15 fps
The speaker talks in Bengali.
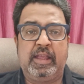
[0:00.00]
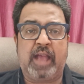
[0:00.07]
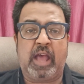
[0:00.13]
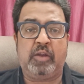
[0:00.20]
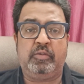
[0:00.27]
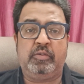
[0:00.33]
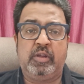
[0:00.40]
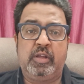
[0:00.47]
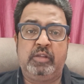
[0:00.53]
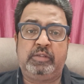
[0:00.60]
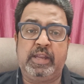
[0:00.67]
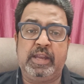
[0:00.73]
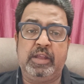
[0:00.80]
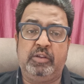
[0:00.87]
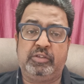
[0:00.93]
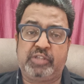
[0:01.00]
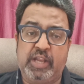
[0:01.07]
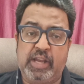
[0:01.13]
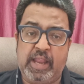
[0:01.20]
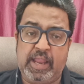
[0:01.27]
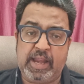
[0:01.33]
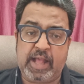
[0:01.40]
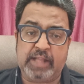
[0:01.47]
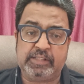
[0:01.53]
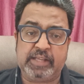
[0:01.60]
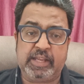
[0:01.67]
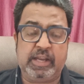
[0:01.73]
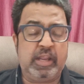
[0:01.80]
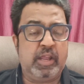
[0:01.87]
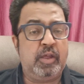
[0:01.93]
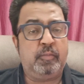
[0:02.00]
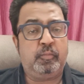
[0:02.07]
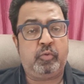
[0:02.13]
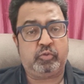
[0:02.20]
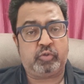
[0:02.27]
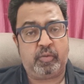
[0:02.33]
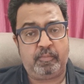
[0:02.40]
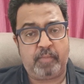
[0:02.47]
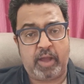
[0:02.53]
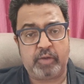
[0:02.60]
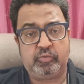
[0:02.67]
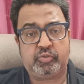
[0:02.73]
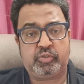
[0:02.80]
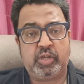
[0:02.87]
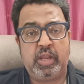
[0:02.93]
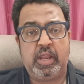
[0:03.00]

কারণ তিনি হচ্ছেন এই রাজ্যের প্রথম মানুষ